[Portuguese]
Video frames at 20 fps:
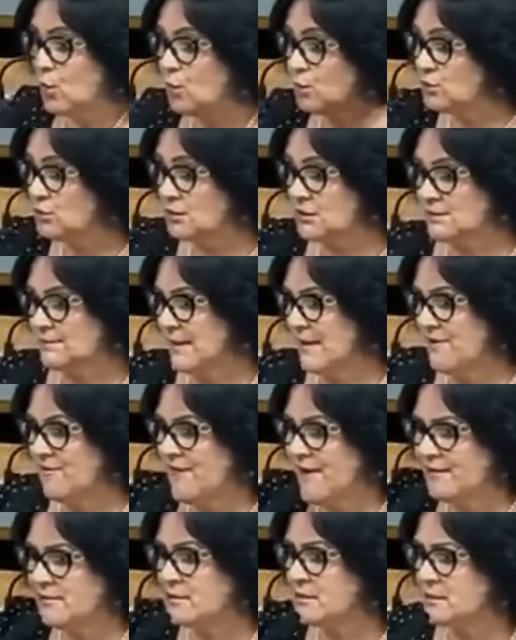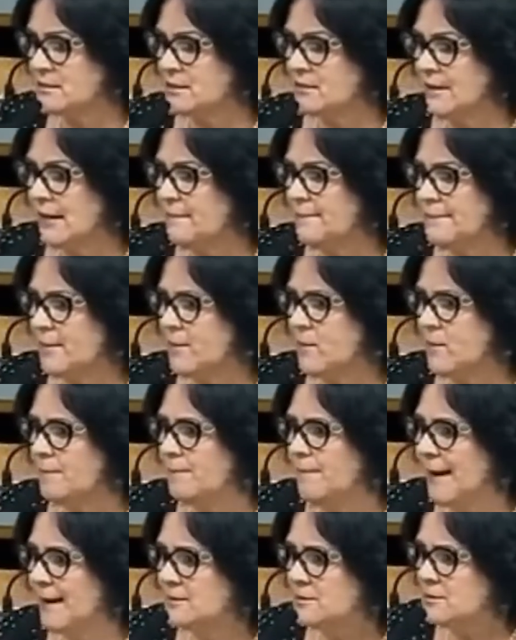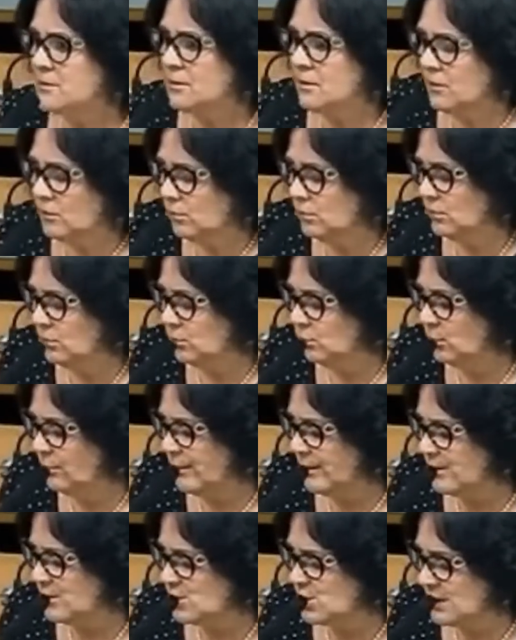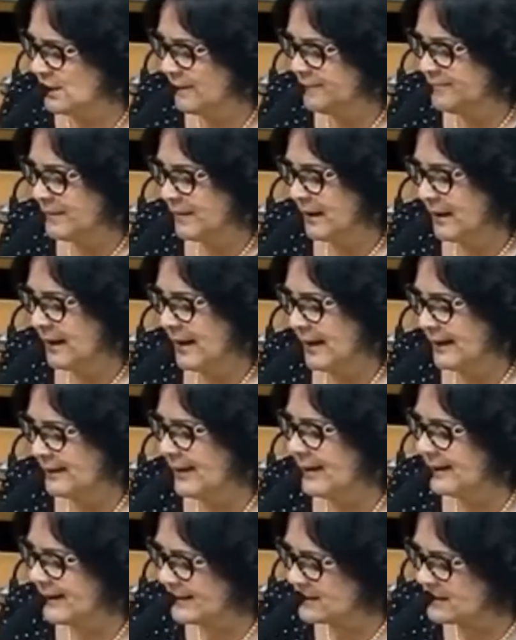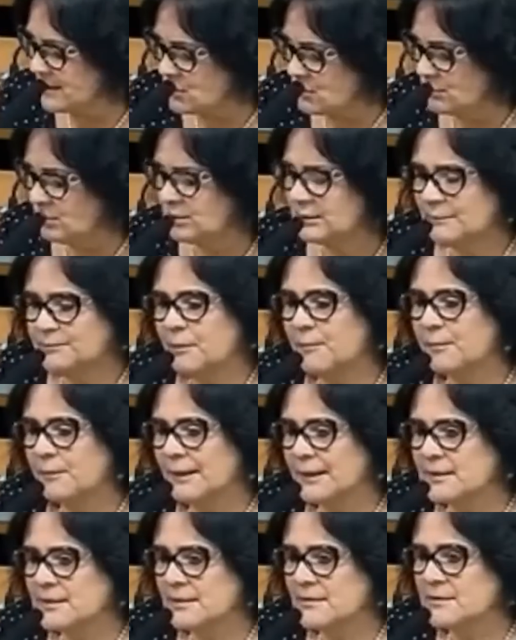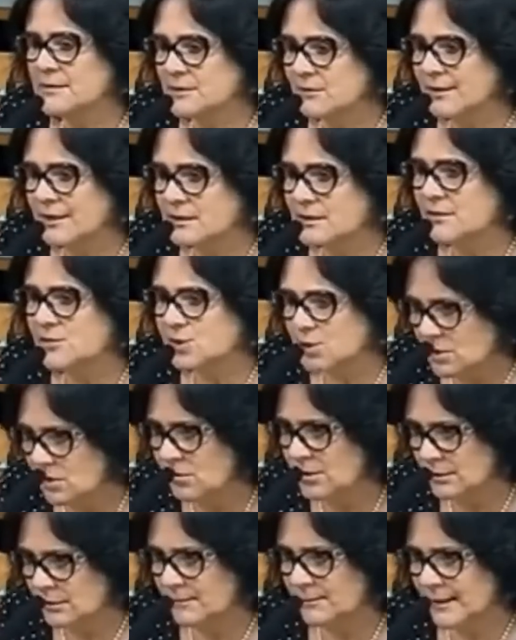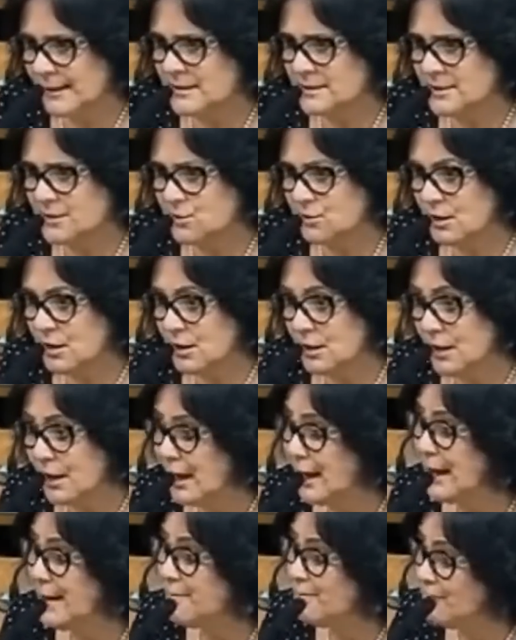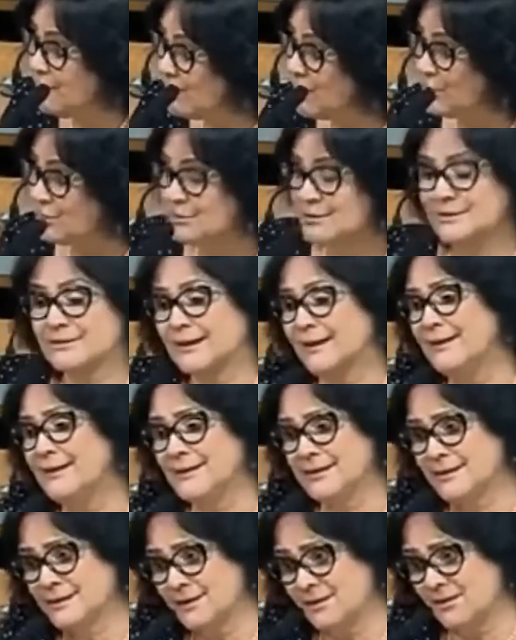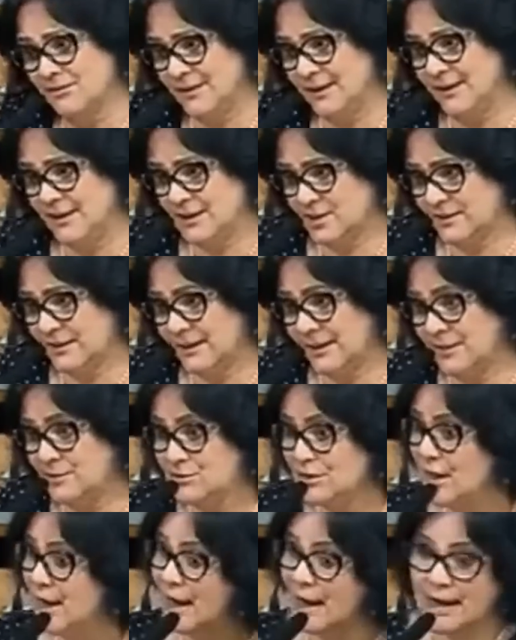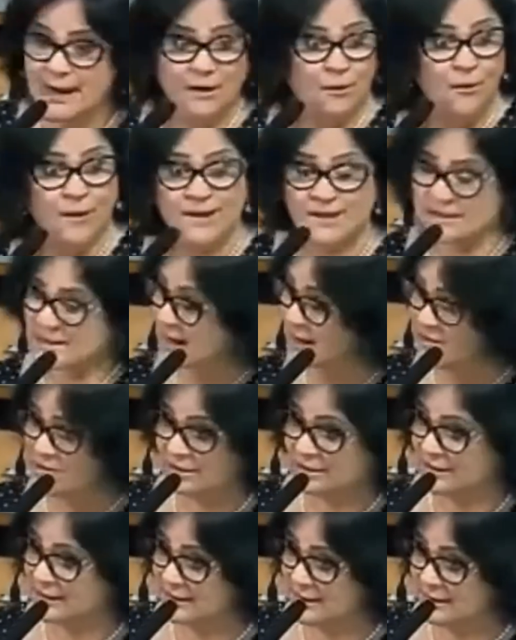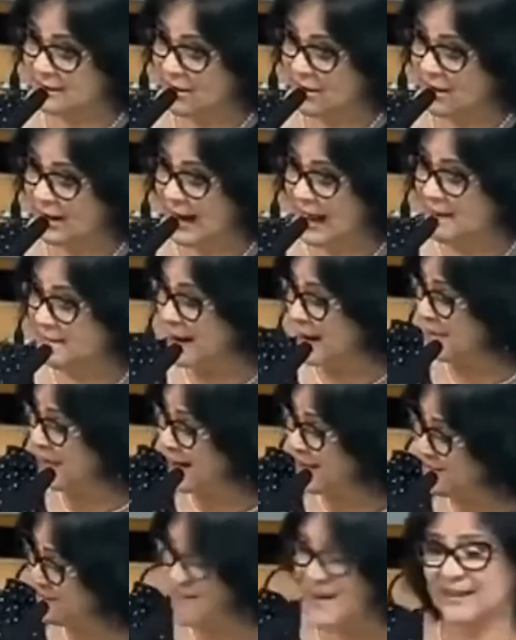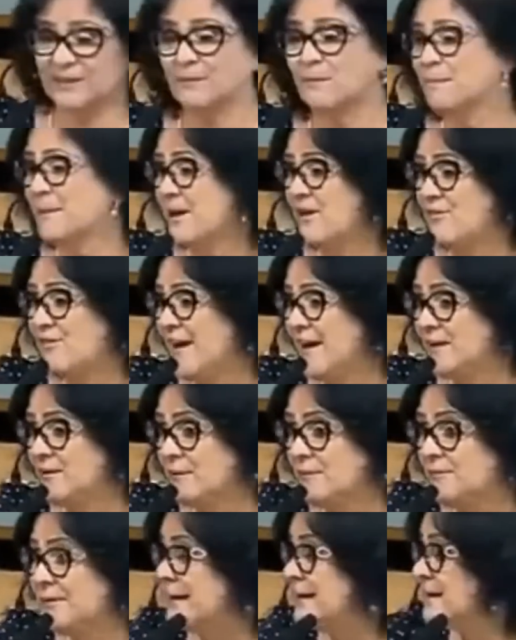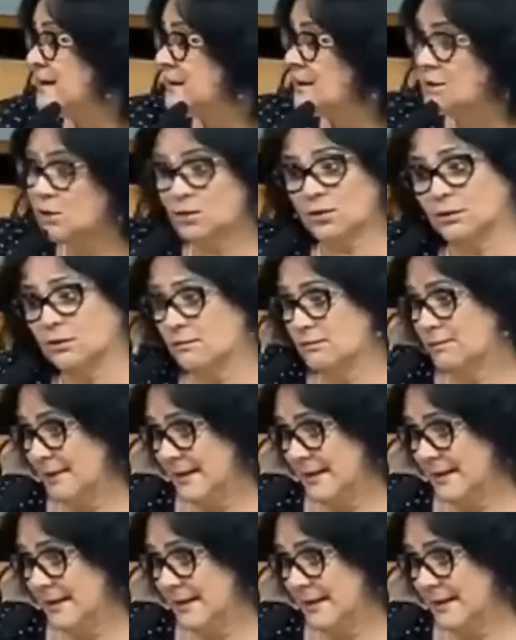Todos os prefeitos estão aí preocupados com o número de. É, tem crescido muita população em situação de rua no Brasil. E muitos deles são venezuelanos. O que está acontecendo em Roraima afeta um prefeito de todo o